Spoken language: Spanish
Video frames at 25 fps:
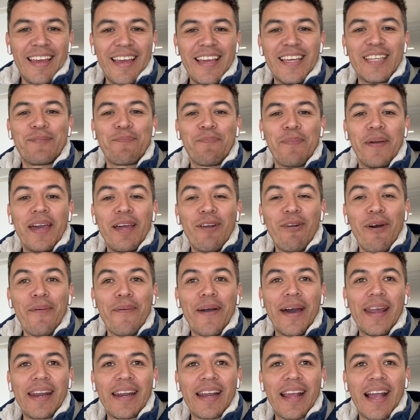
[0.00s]
espero
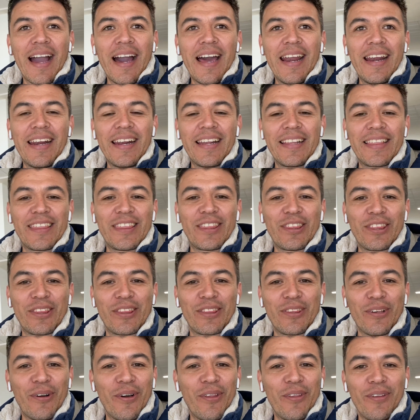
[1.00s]
abarcar
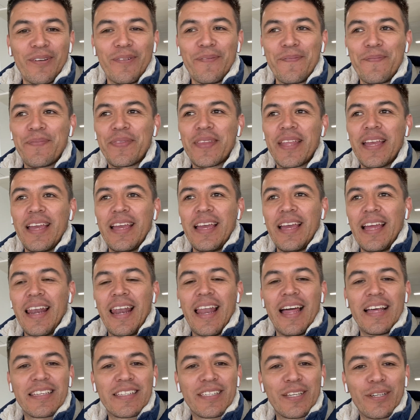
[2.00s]
todo.
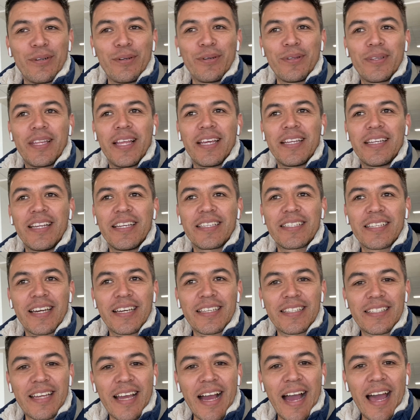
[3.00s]
Las grutas, las
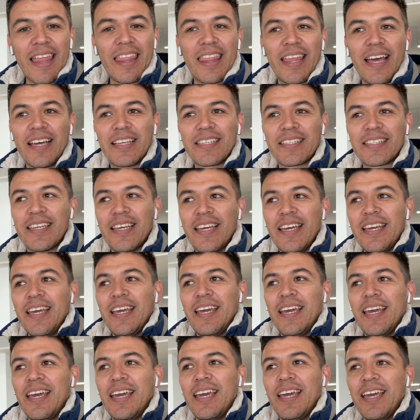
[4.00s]
cascadas,
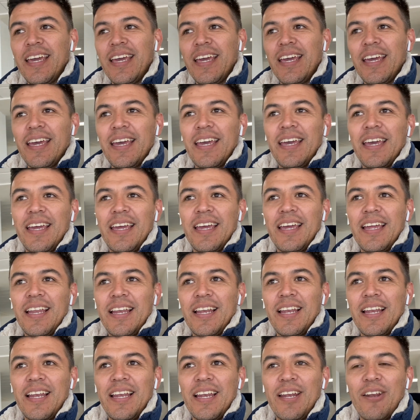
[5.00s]
eh,
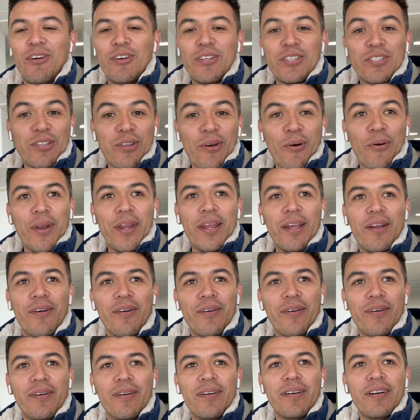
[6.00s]
lo
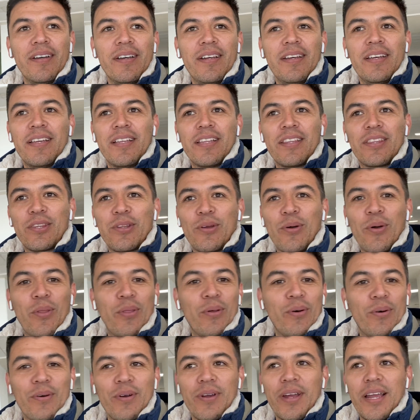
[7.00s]
histórico,
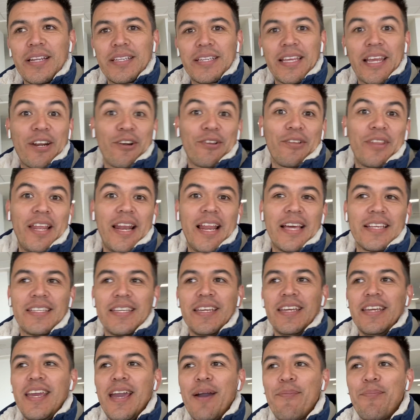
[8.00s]
todo. El cerro de la
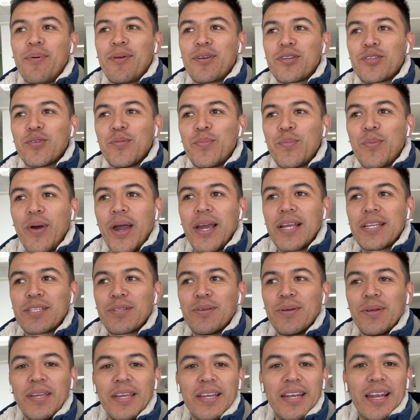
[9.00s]
silla, por
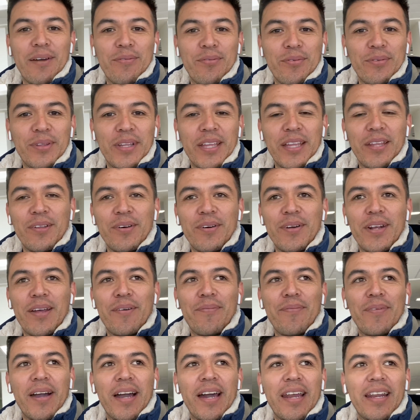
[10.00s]
supuesto, ahí en la fundidora,
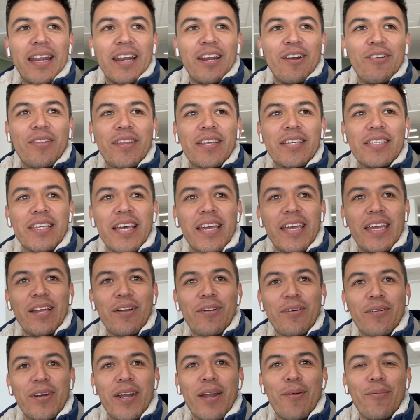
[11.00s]
para agarrarlo desde ahí
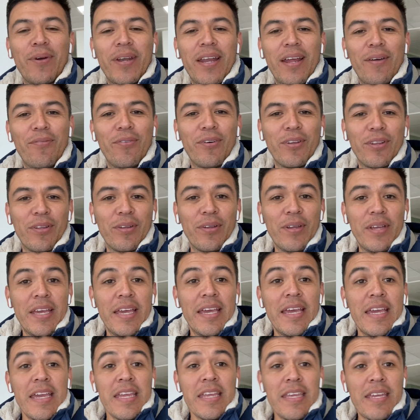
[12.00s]
con una buena foto.
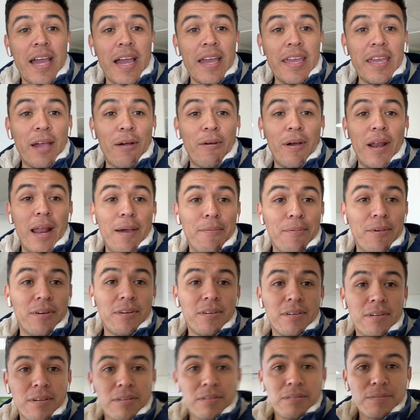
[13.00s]
Ya llegó el
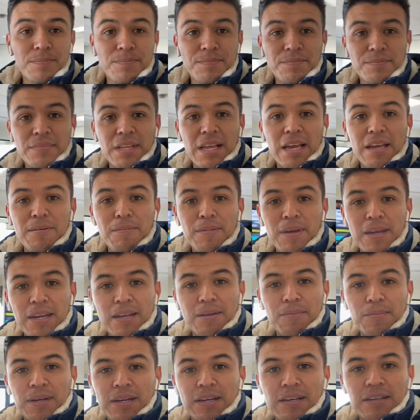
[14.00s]
avión. Ahí
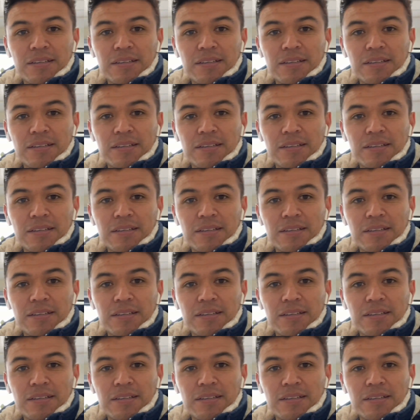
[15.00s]
viene, miren.